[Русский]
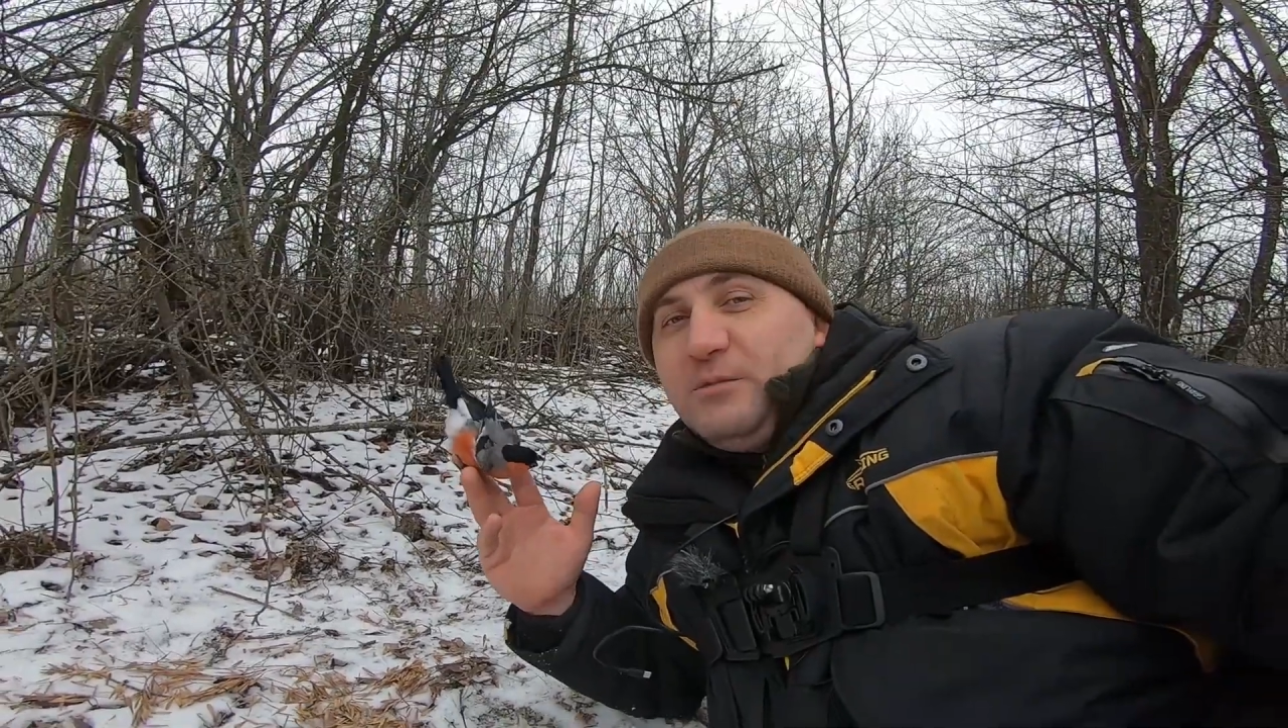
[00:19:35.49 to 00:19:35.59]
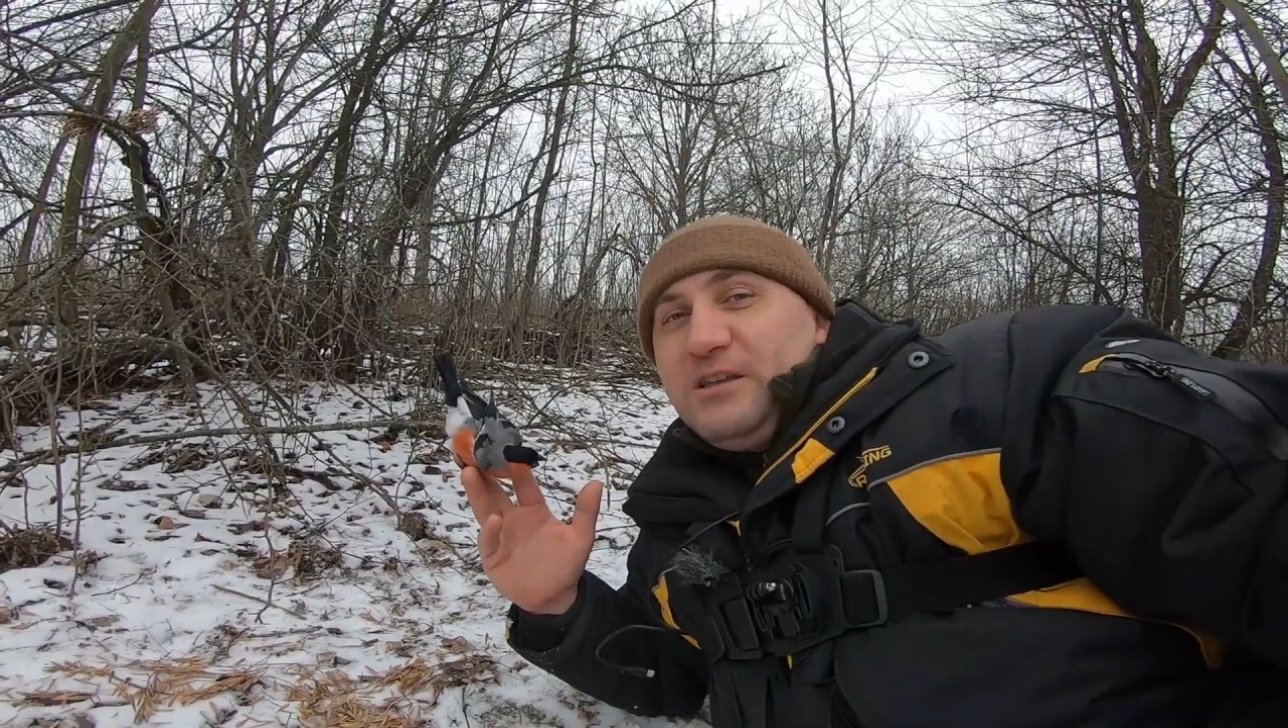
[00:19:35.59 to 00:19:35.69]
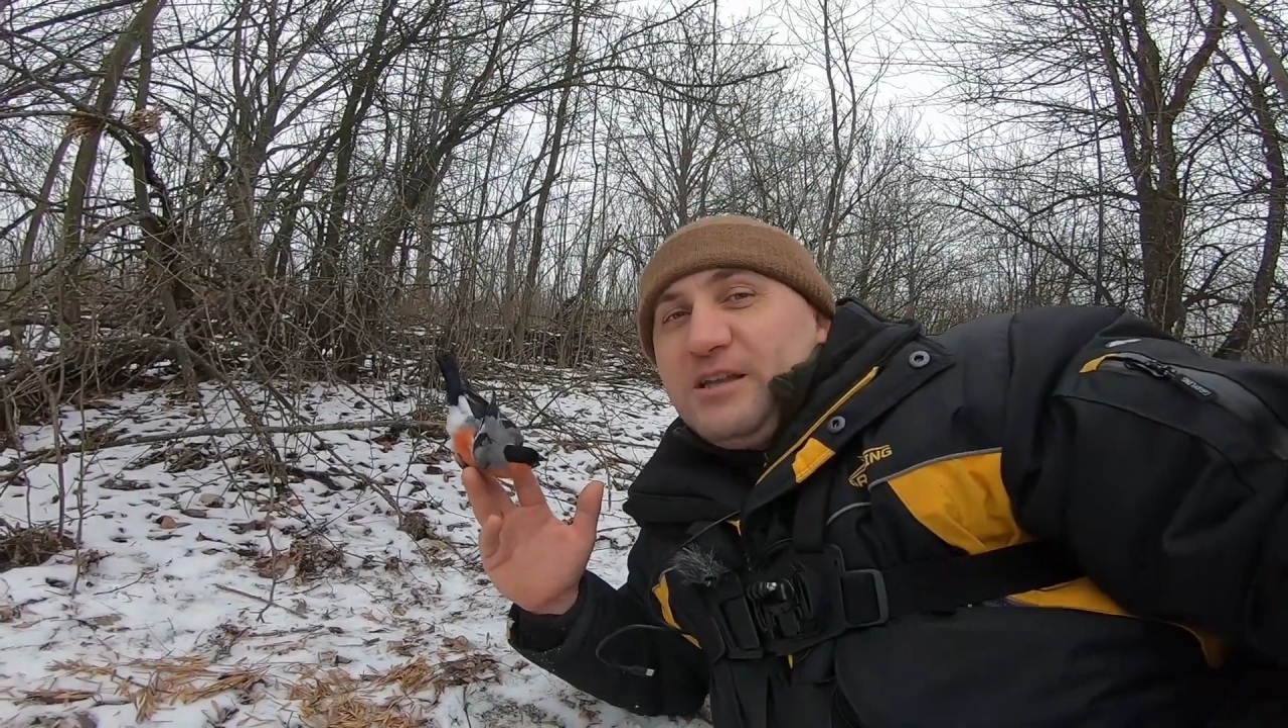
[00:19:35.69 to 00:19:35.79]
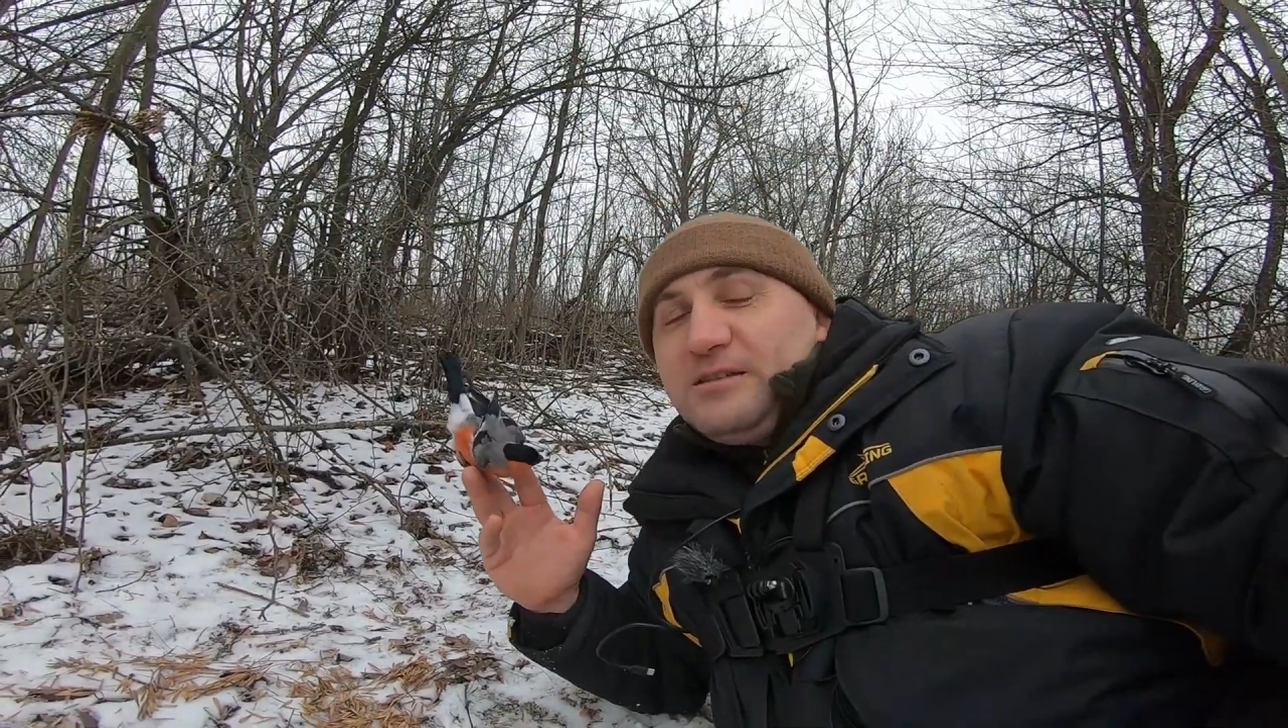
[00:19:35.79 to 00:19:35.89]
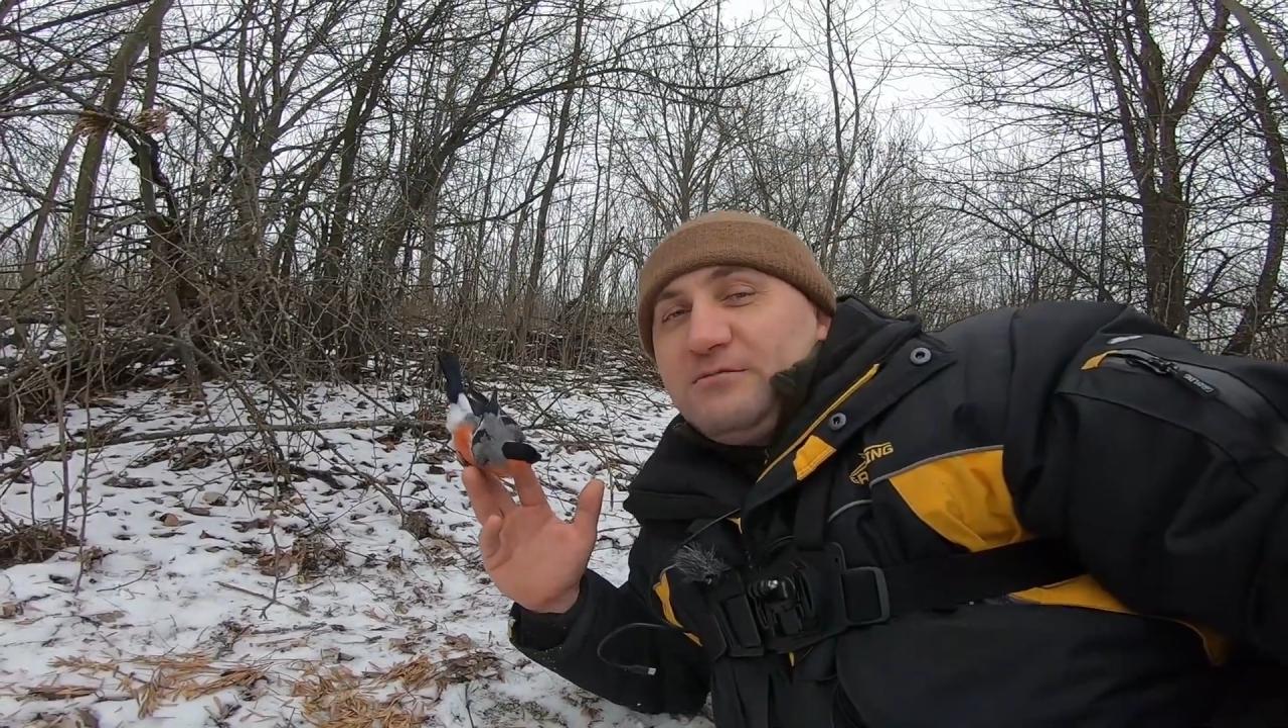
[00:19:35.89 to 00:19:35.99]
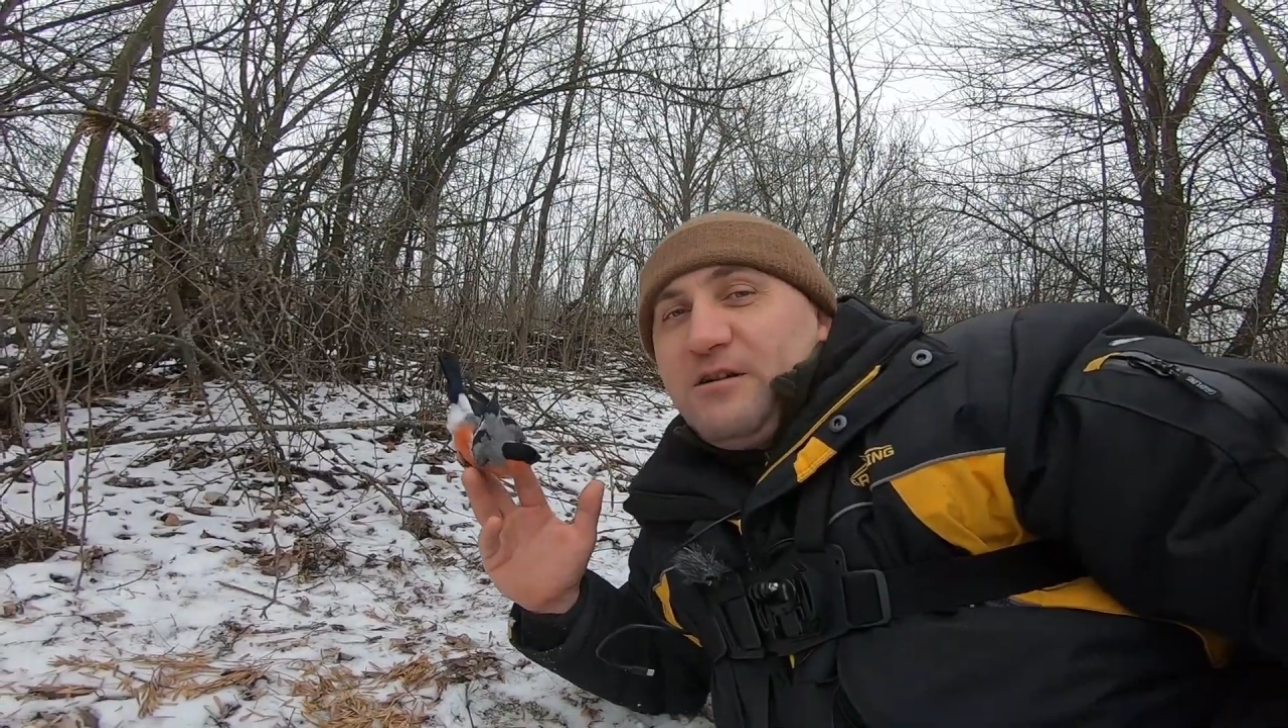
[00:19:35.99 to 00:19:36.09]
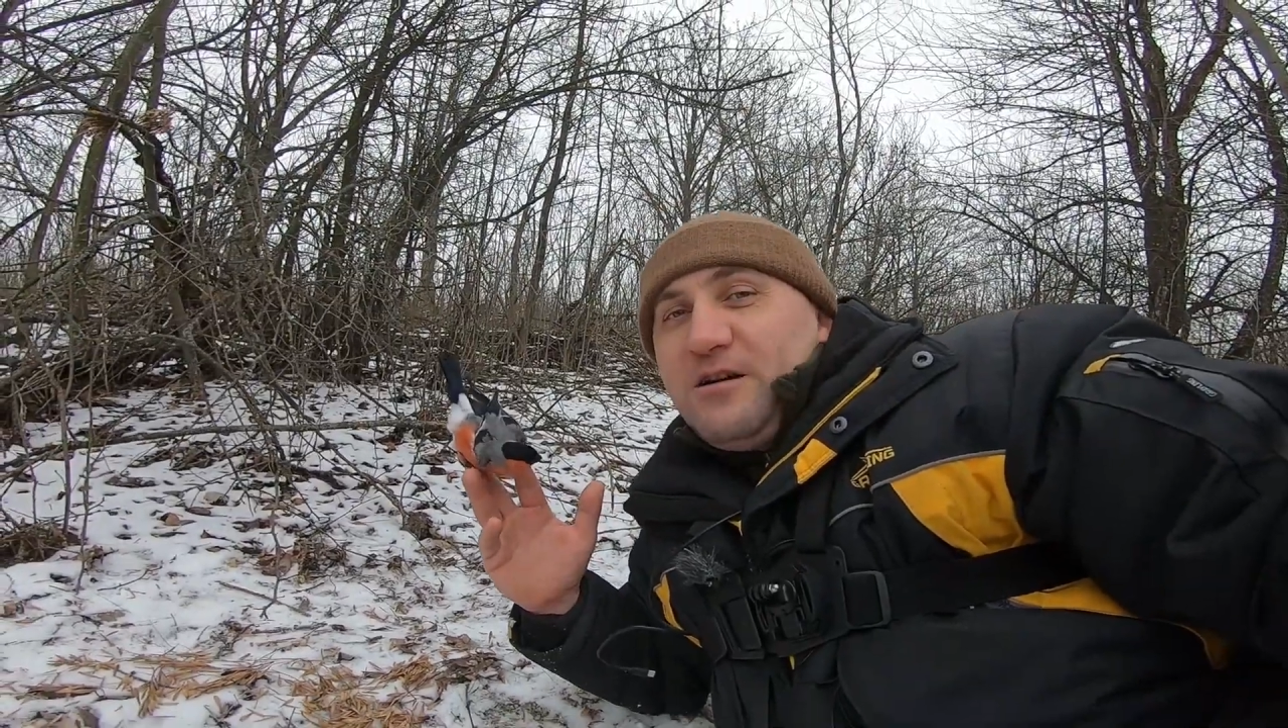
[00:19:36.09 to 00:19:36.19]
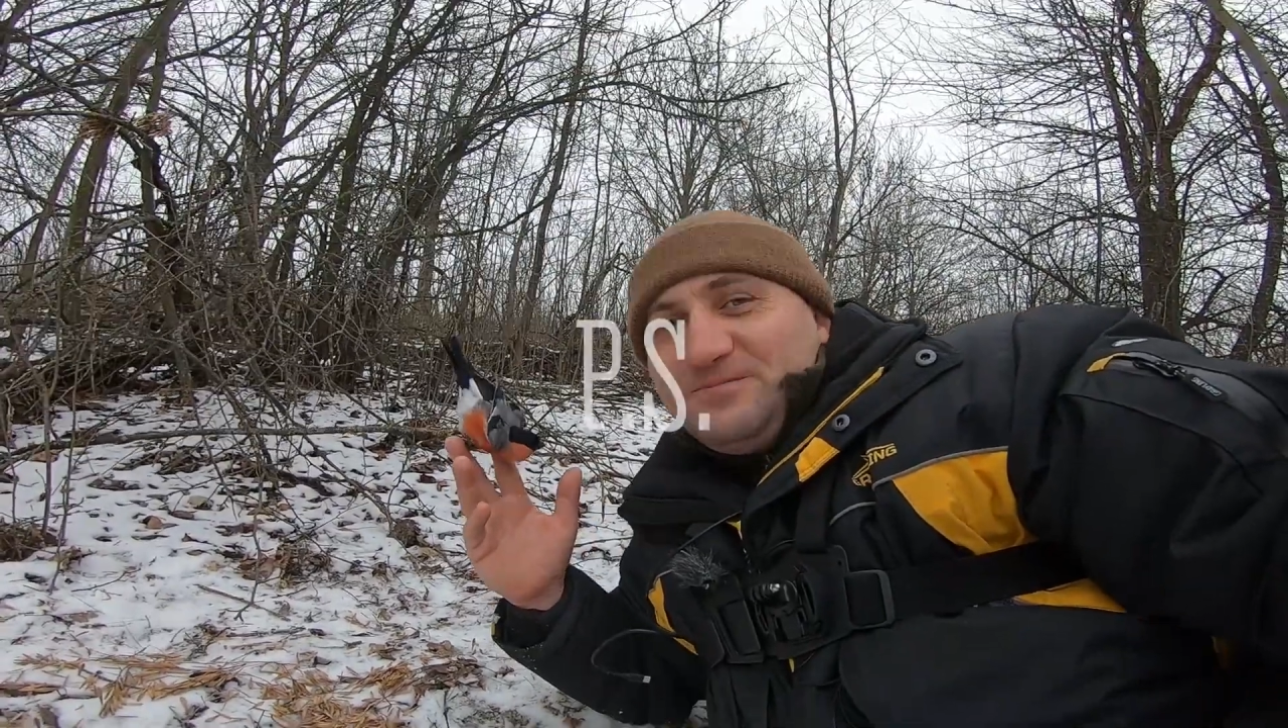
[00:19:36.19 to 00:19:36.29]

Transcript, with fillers: Медянцев.